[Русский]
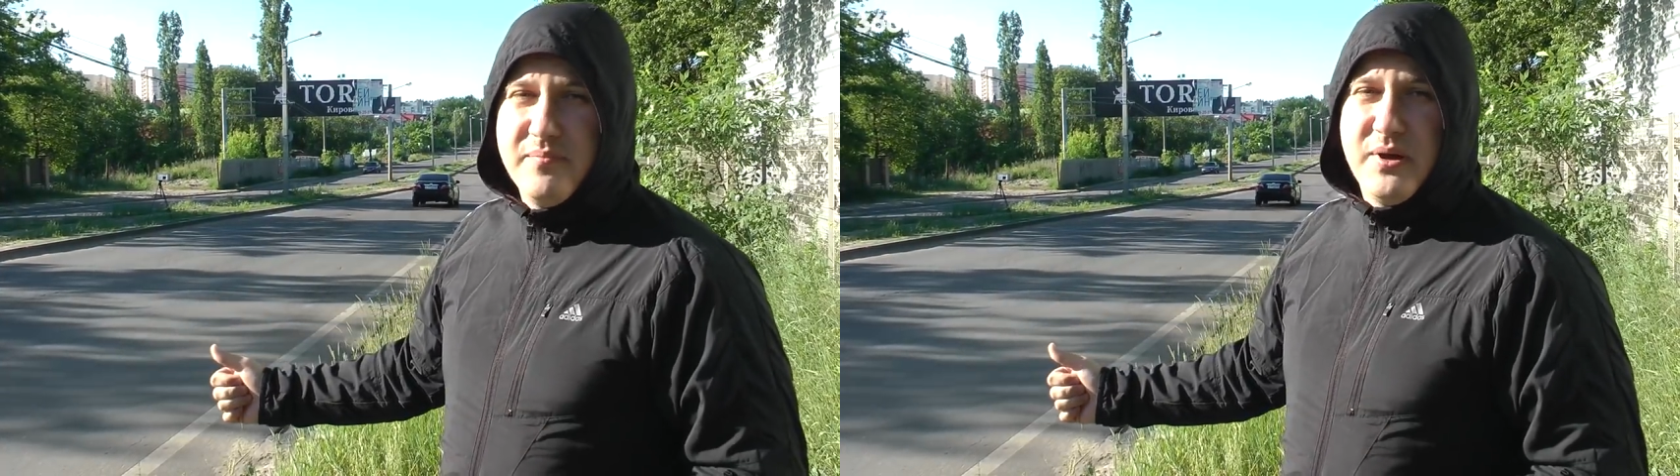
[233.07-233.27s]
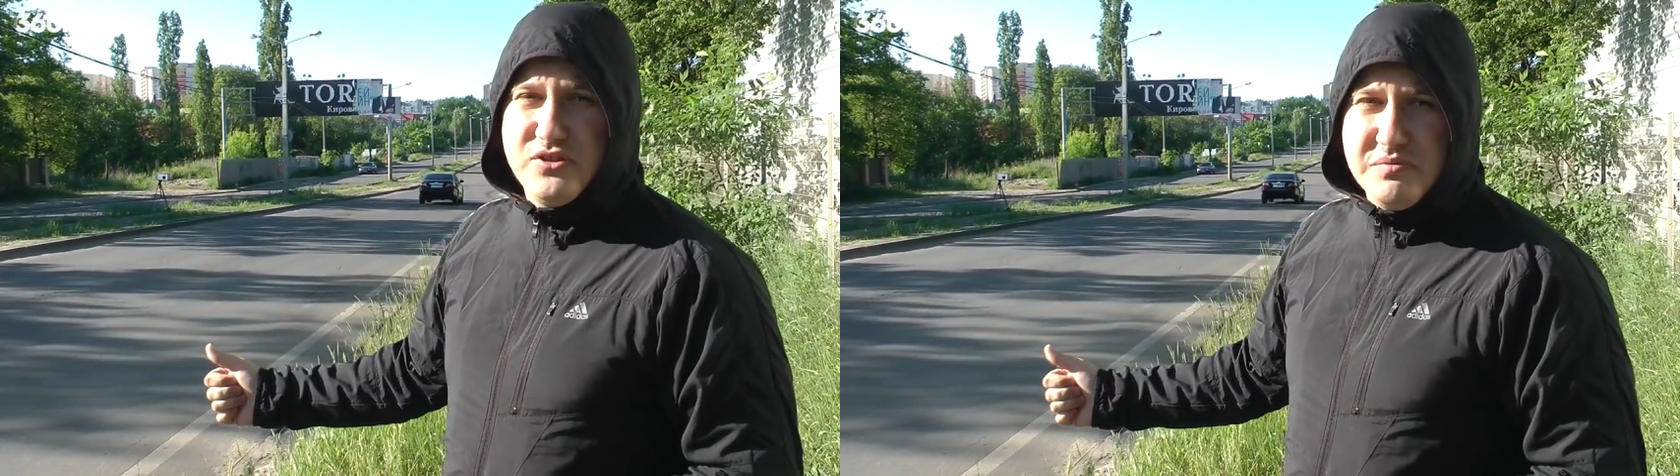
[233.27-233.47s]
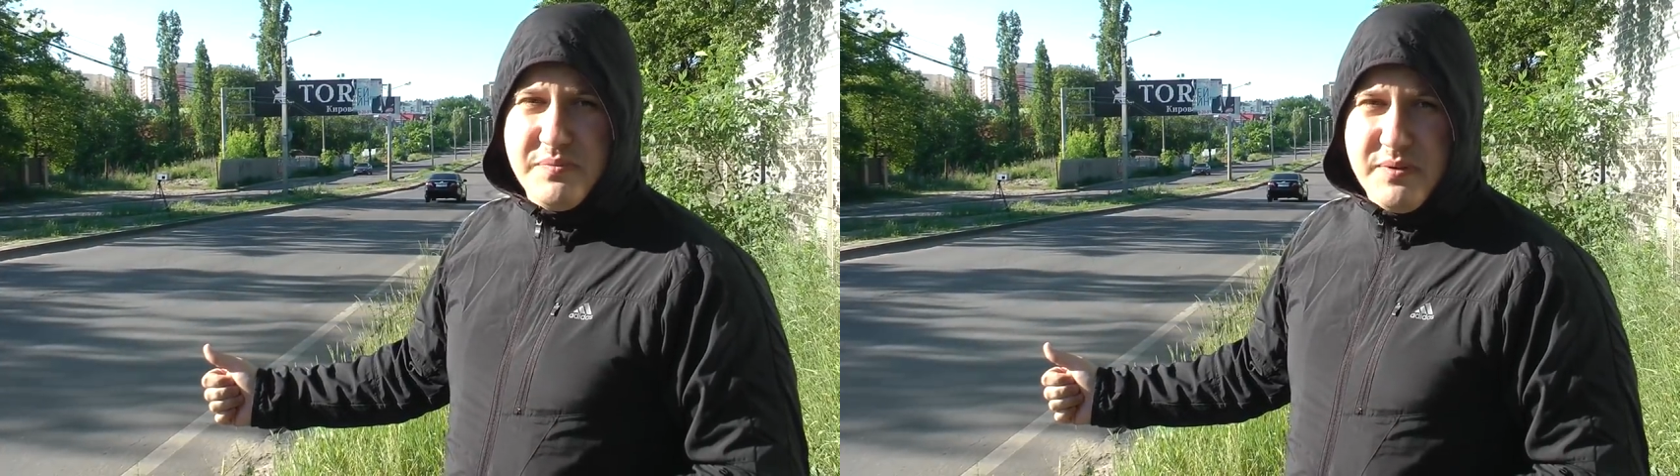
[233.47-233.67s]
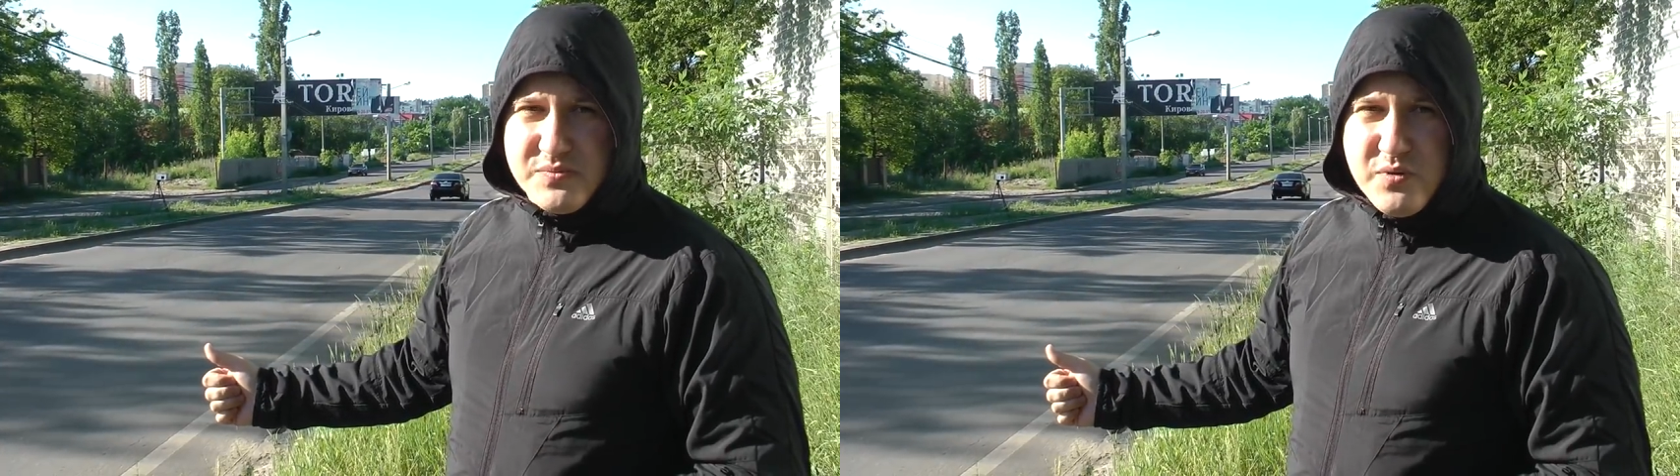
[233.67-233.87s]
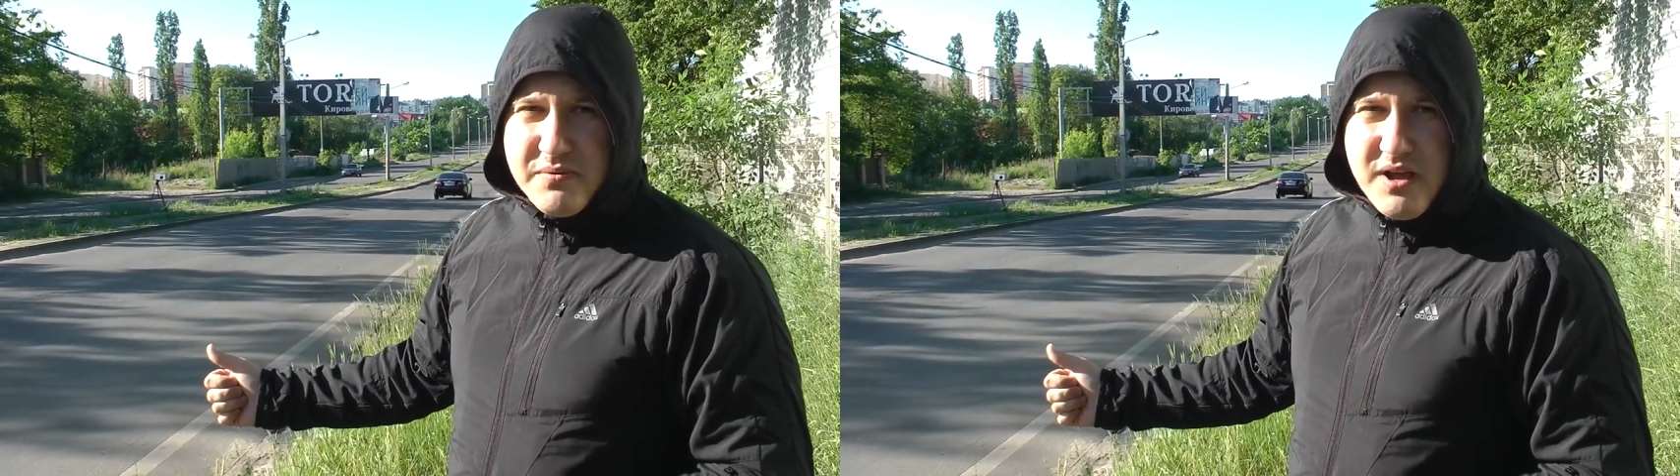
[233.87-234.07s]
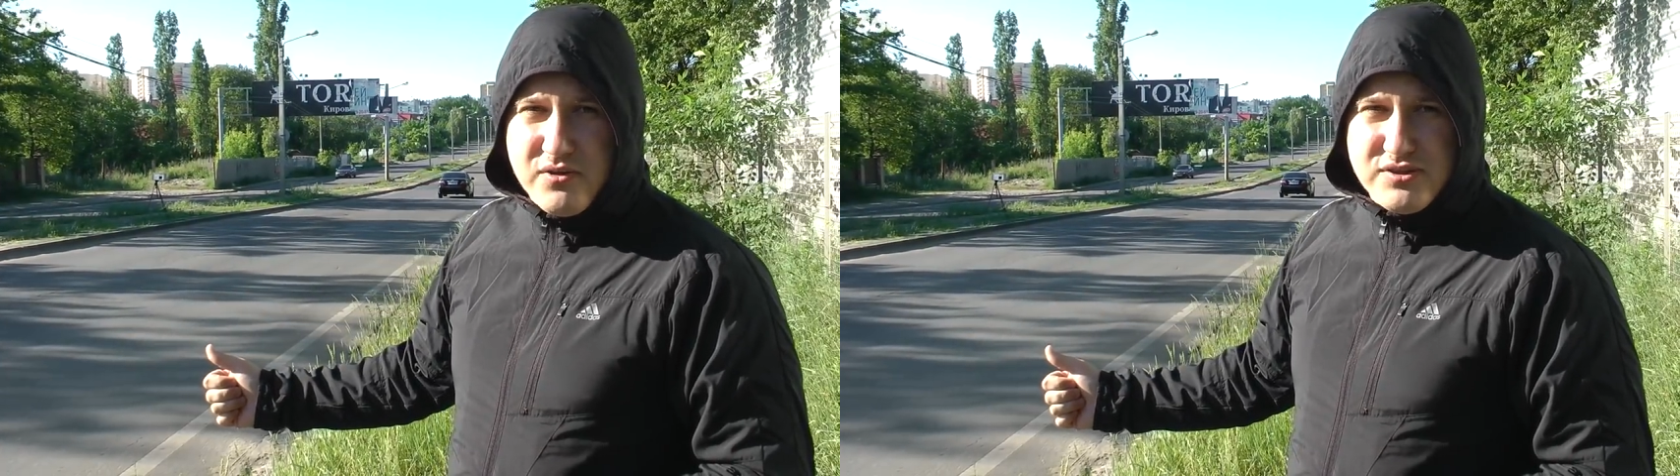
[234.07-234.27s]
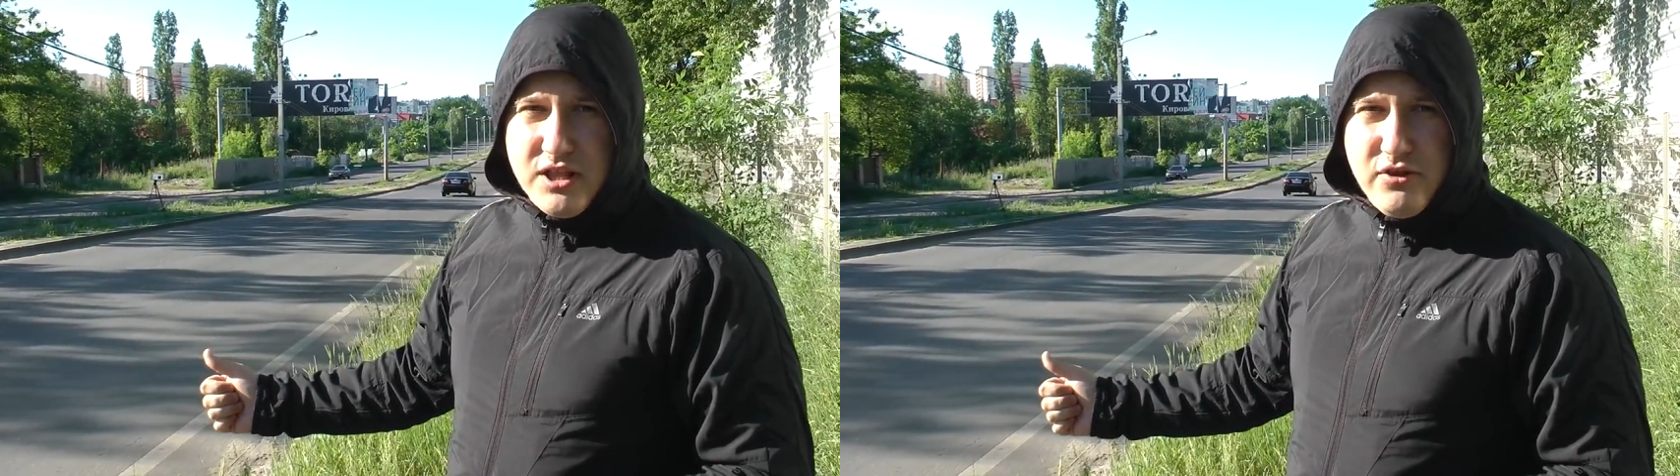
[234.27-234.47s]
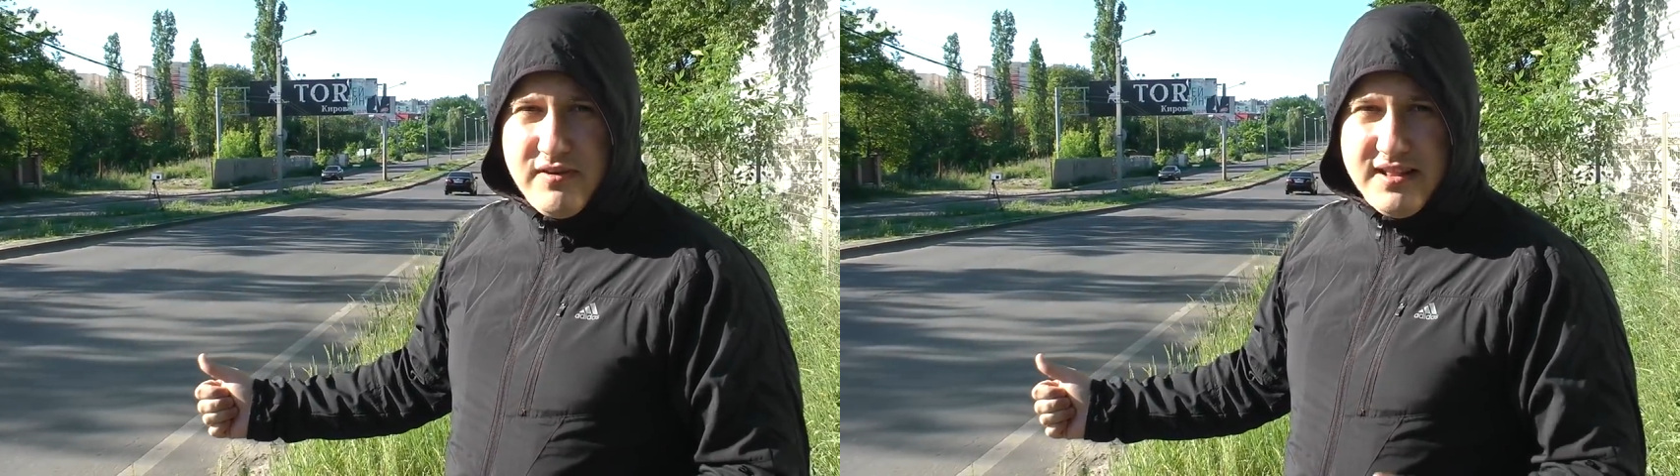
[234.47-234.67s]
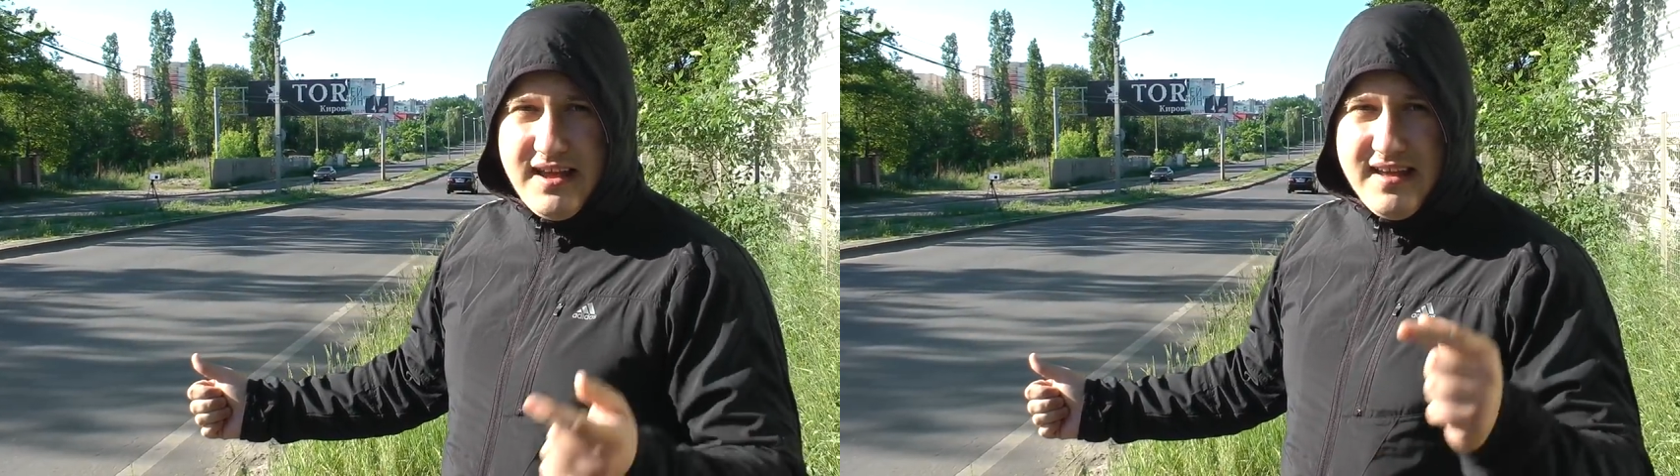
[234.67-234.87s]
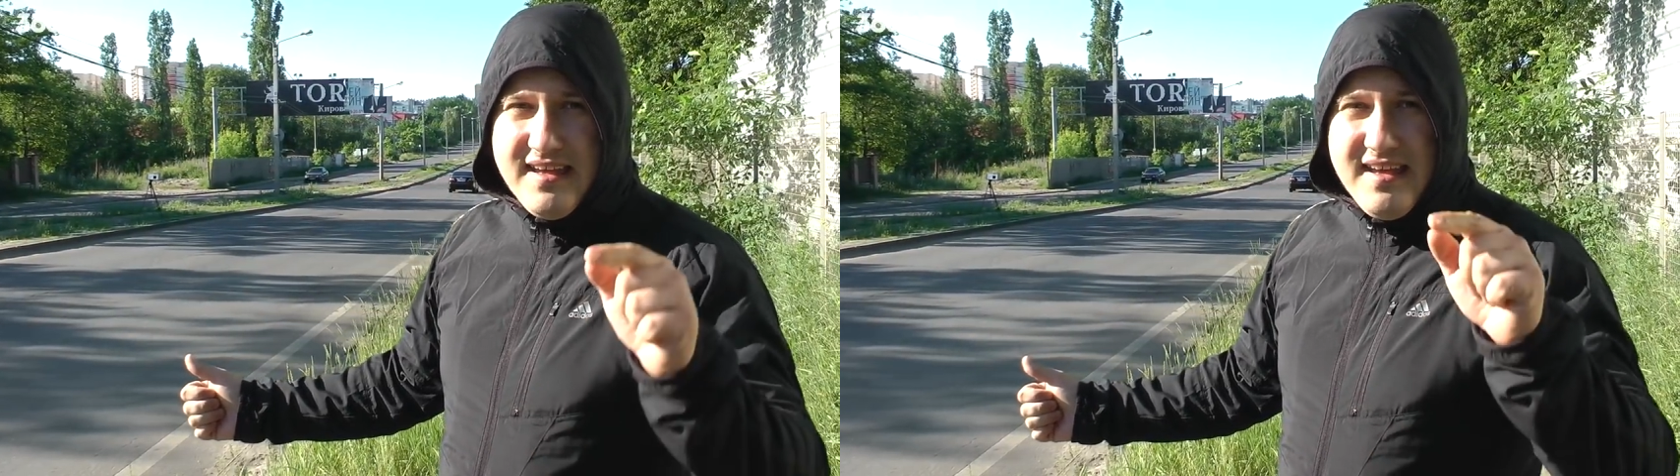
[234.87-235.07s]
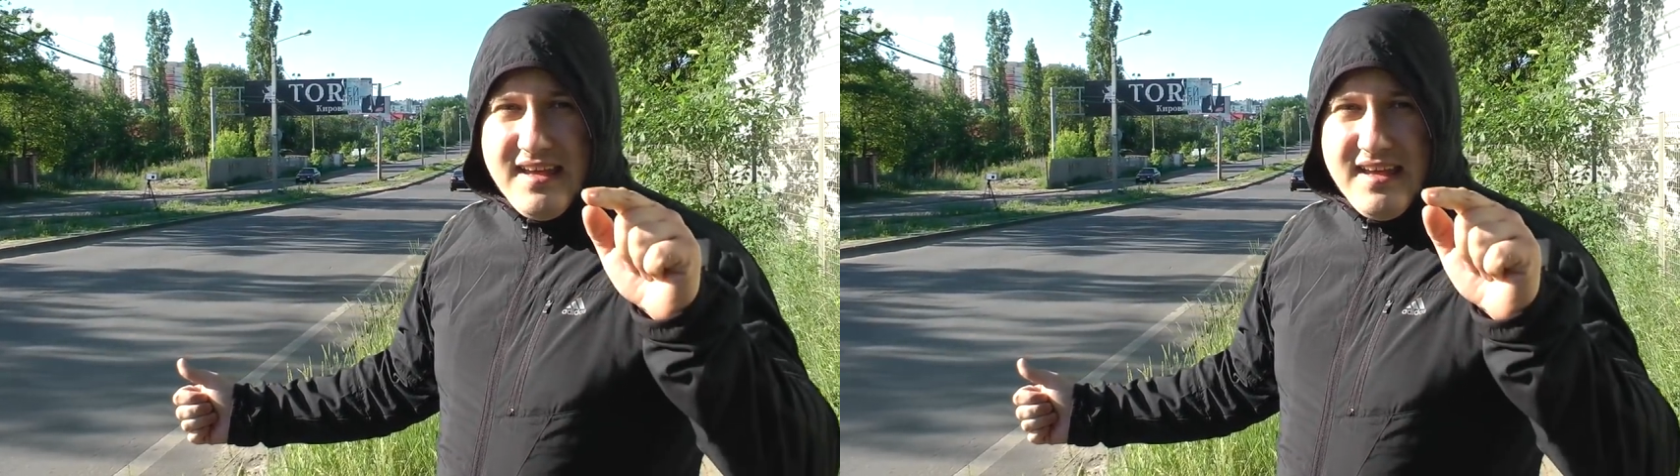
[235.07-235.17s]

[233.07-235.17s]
Пойдемте посмотрим, как установлена